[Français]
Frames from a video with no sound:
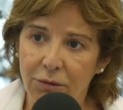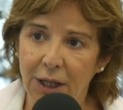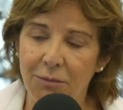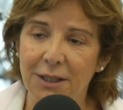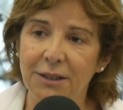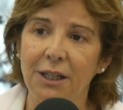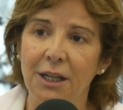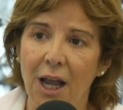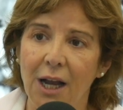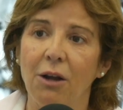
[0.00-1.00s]

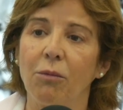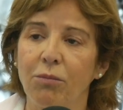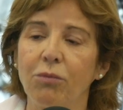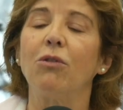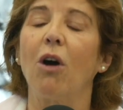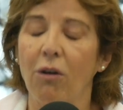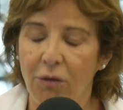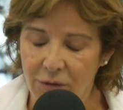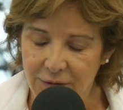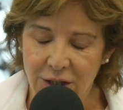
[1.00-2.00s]
trimestrielles pour
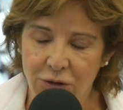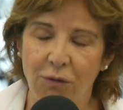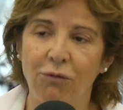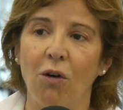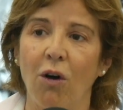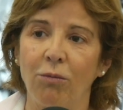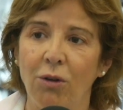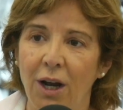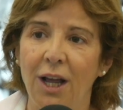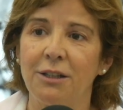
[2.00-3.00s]
ces juifs d'Europe
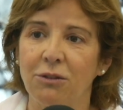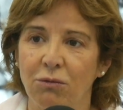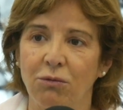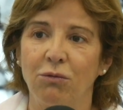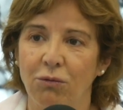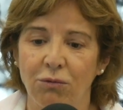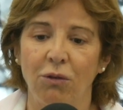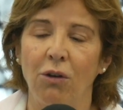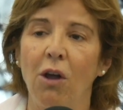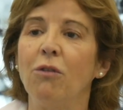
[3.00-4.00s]
de l'Est
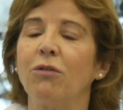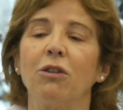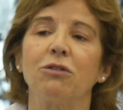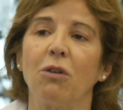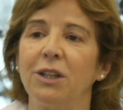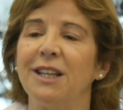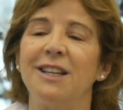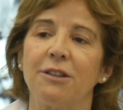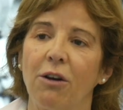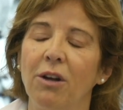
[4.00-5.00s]
ou, France qui et
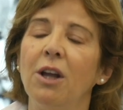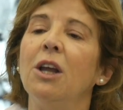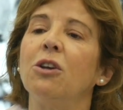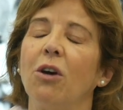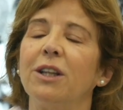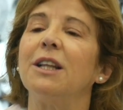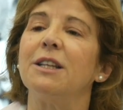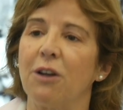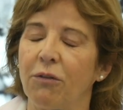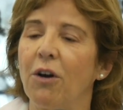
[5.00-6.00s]
là, des, pour les...
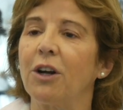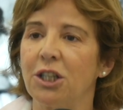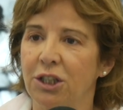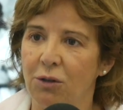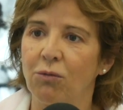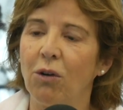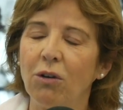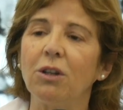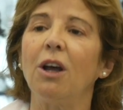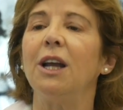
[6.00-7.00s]
des enfants cachés ou
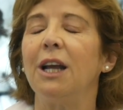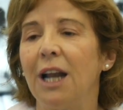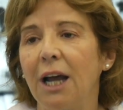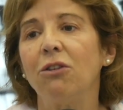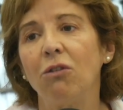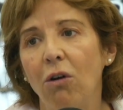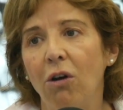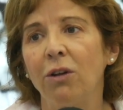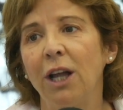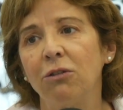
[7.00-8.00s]
autres. Et là, donc,
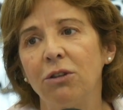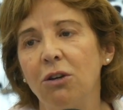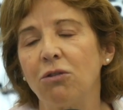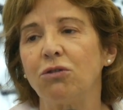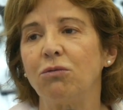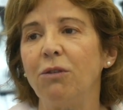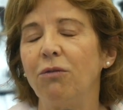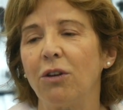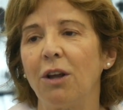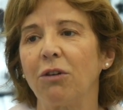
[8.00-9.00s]
on a donné aux
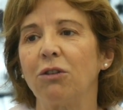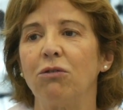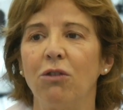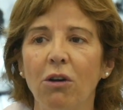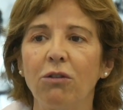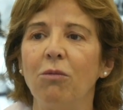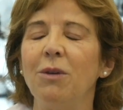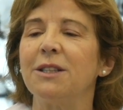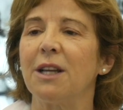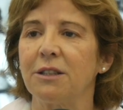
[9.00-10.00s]
juifs d'Afrique du Nord
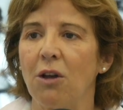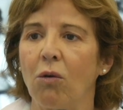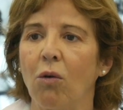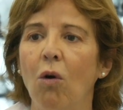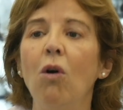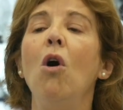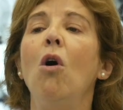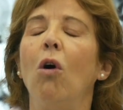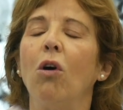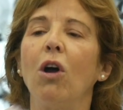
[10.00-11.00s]
2500 euros.
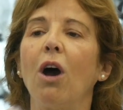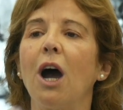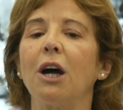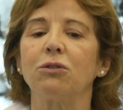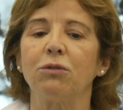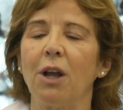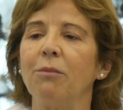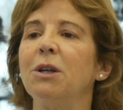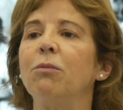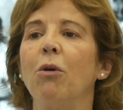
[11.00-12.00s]
On leur a rajouté un
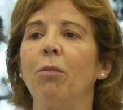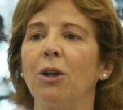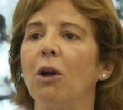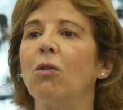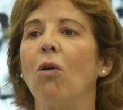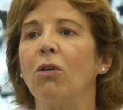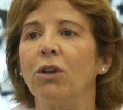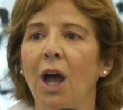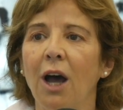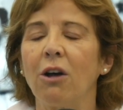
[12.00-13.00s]
petit peu pendant le
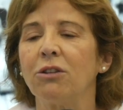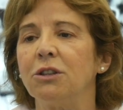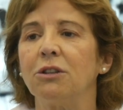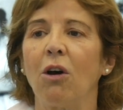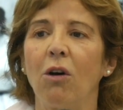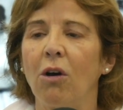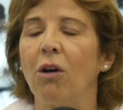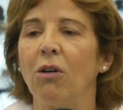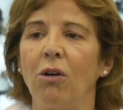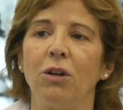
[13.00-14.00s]
corona en
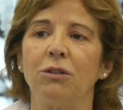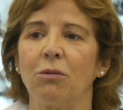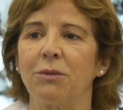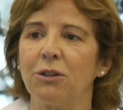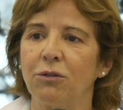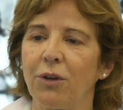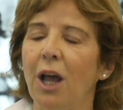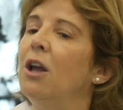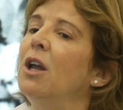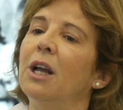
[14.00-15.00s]
disant. Euh, Mais c'était une, c'était
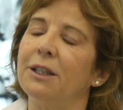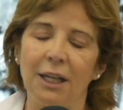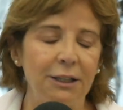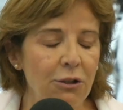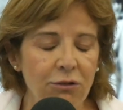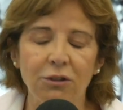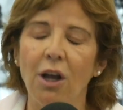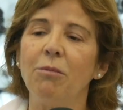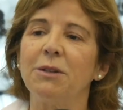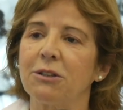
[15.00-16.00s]
une fois, quoi. C'était une
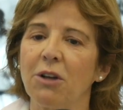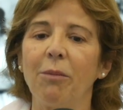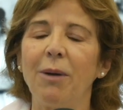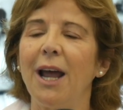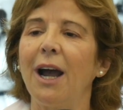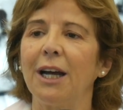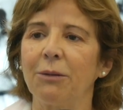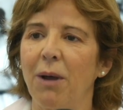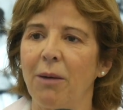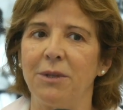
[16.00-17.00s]
somme, ce qu'on appelle la
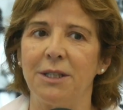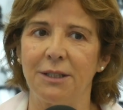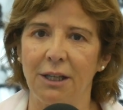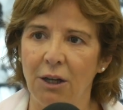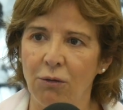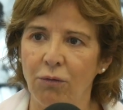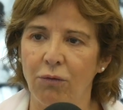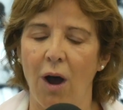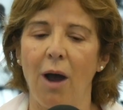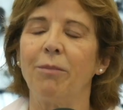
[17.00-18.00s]
pami. C'était une
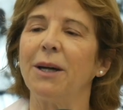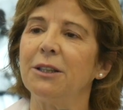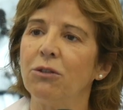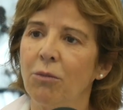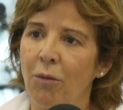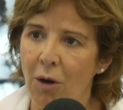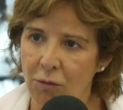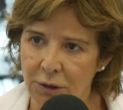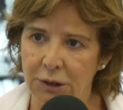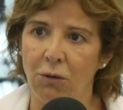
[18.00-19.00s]
fois. À partir du
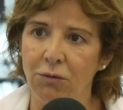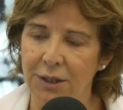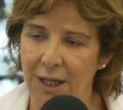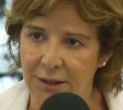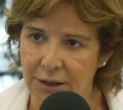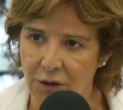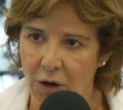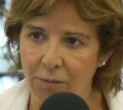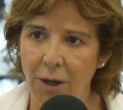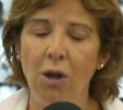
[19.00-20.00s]
moment où ils ont eu cette
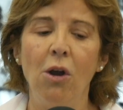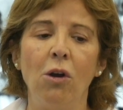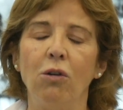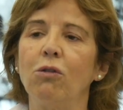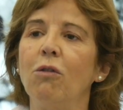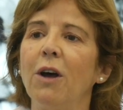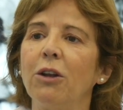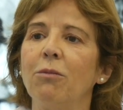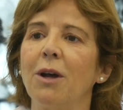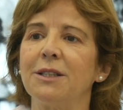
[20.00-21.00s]
somme, le
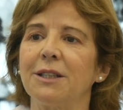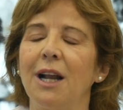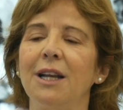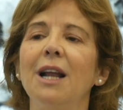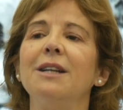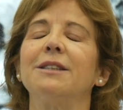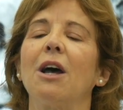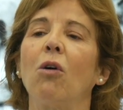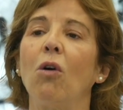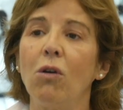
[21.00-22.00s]
gouvernement israélien les
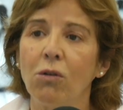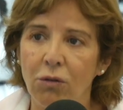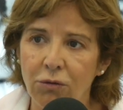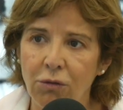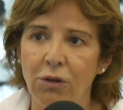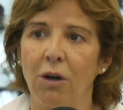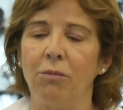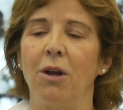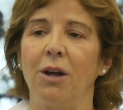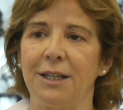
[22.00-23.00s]
a reconnus
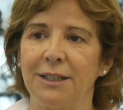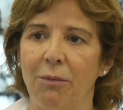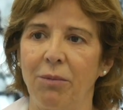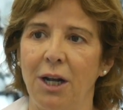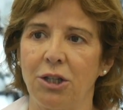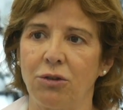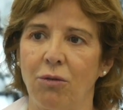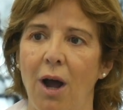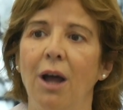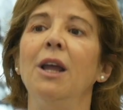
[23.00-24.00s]
comme rescapés de la
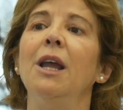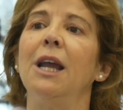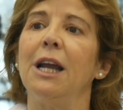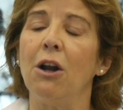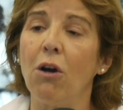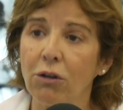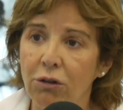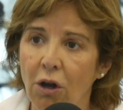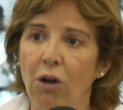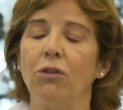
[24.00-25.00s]
Shoah et leur
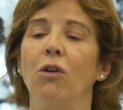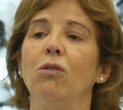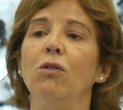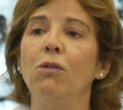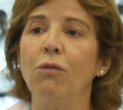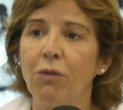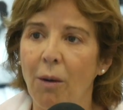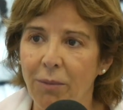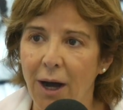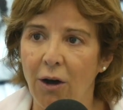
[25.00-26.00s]
donne une
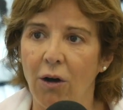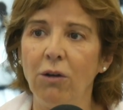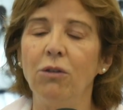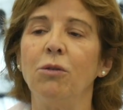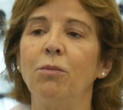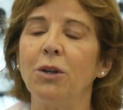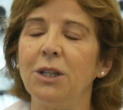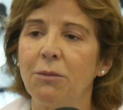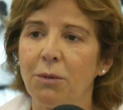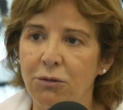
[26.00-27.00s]
fois par an une
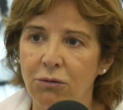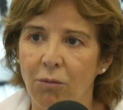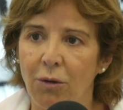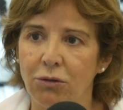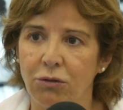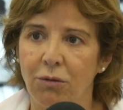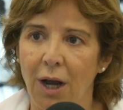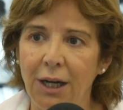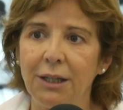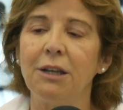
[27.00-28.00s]
petite pension
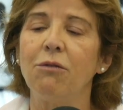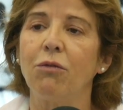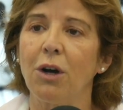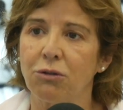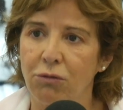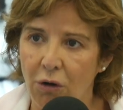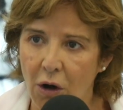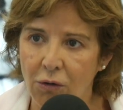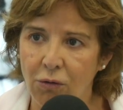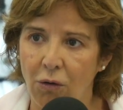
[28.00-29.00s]
mensuelle qu'ils voient sur
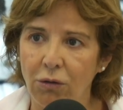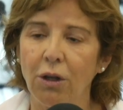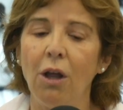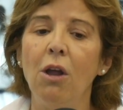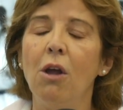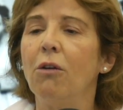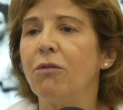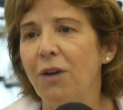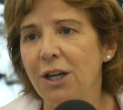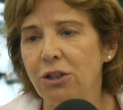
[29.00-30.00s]
leur compte
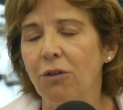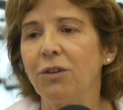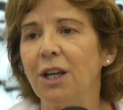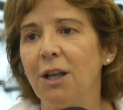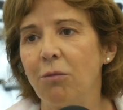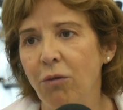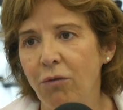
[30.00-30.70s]
fin janvier, début